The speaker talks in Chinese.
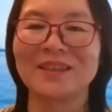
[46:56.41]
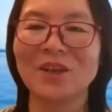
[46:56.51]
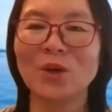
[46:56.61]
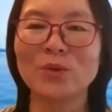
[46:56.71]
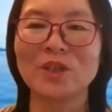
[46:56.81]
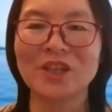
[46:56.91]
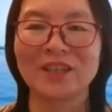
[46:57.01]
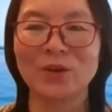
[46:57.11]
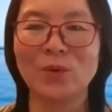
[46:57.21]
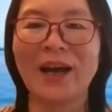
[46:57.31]
透过神
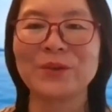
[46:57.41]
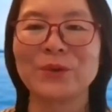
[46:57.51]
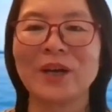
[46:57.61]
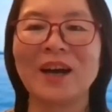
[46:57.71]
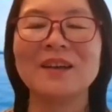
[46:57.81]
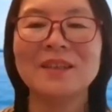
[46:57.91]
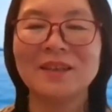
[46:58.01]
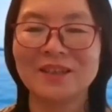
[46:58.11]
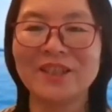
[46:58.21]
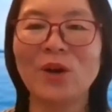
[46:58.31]
的话语，哈，
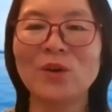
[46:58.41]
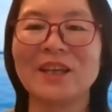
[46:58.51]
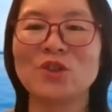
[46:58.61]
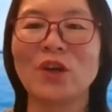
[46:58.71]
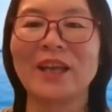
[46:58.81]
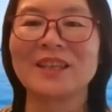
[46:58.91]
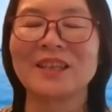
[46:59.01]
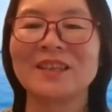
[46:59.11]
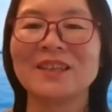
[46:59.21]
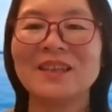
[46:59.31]
焦点转
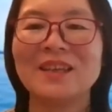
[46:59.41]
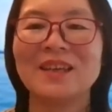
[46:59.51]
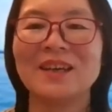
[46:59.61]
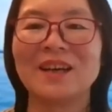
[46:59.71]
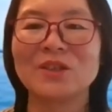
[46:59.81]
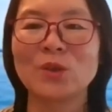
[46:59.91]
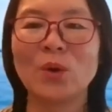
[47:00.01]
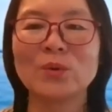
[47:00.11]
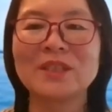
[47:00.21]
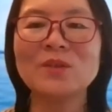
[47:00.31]
移啊，
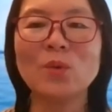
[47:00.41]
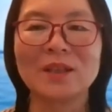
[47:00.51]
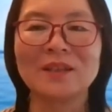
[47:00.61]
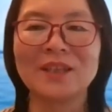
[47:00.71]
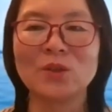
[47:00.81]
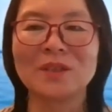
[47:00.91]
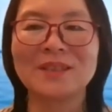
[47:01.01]
从自我的那种